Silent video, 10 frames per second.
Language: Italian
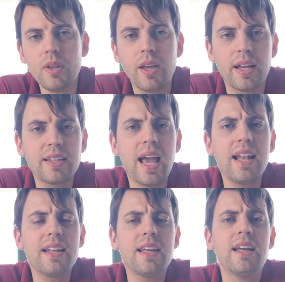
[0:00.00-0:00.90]
e
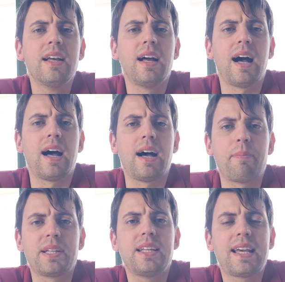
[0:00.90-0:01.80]
Agnelli a
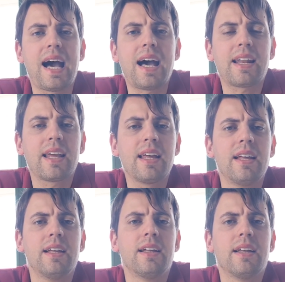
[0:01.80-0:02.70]

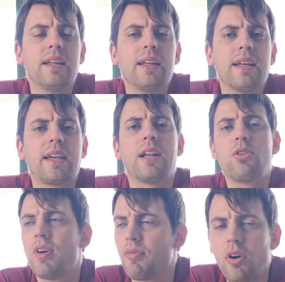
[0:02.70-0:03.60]
predicare eh, che la
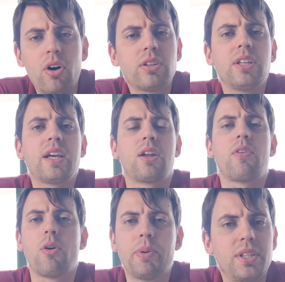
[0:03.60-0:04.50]
Juve è forte, che la Juve
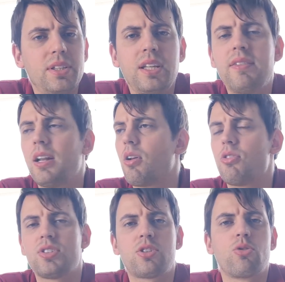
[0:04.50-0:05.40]
è competitiva, la
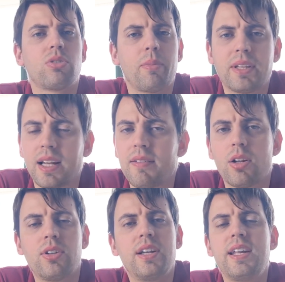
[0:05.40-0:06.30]
rosa assolutamente a
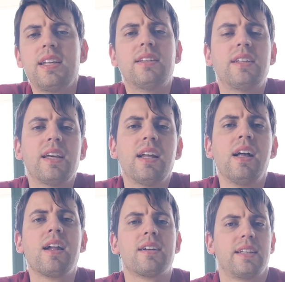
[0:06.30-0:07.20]
livello dell'Inter,
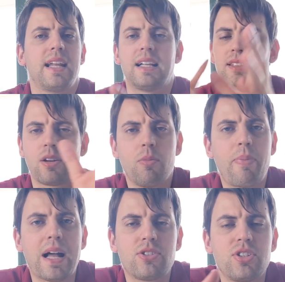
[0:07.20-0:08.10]
delle altre
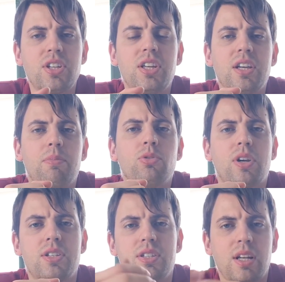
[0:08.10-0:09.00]
compagini appunto
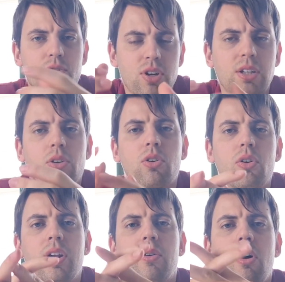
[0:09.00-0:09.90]
che si stanno giocando con
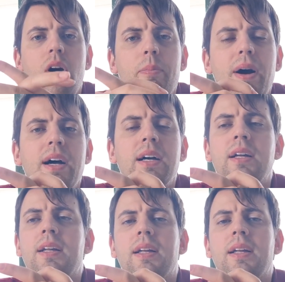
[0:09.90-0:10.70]
noi l'Europa,